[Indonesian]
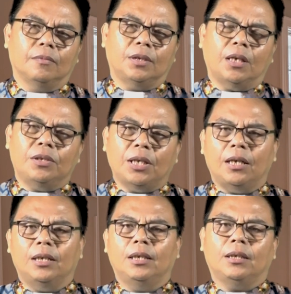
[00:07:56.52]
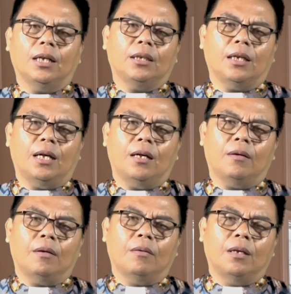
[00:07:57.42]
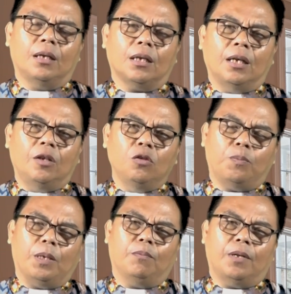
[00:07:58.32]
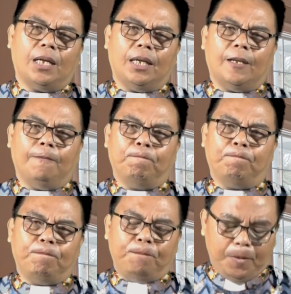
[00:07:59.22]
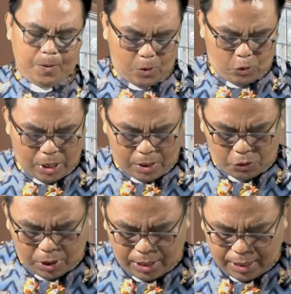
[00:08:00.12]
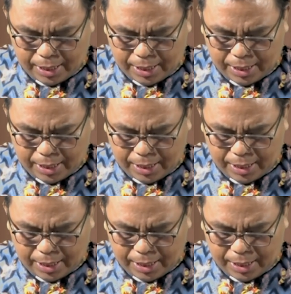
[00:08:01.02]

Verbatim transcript: terjadi di tengah-tengah kehidupan mereka. Saudara-saudara yang